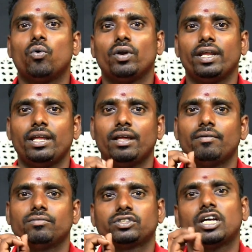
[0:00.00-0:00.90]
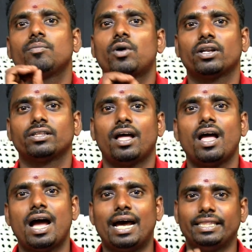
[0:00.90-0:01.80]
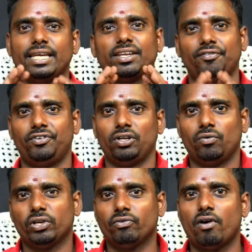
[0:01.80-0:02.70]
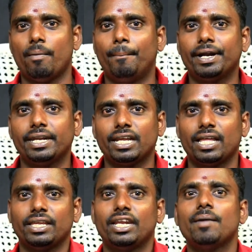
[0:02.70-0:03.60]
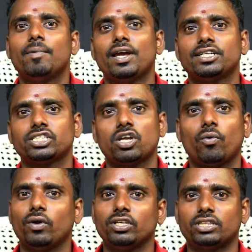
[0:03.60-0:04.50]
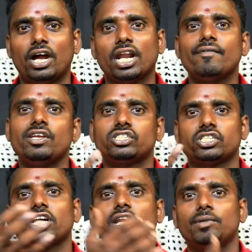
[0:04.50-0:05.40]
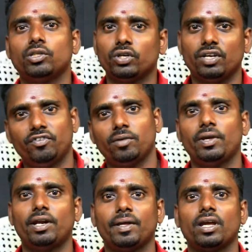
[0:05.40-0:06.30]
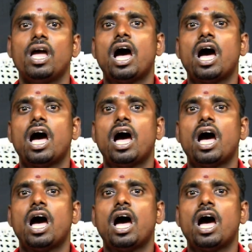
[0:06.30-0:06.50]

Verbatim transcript: ஒரு சன்மானம் தான் அந்த கிஃப்ட் ஓகேவா பட் நீங்கள் அதை எனேபிள் ஆகிடுச்சுன்னா உங்களுக்கு தானாகவே இன்ஸ்டாகிராம்லேருந்து ஒரு கிஃப்ட் மாரி அப்படியே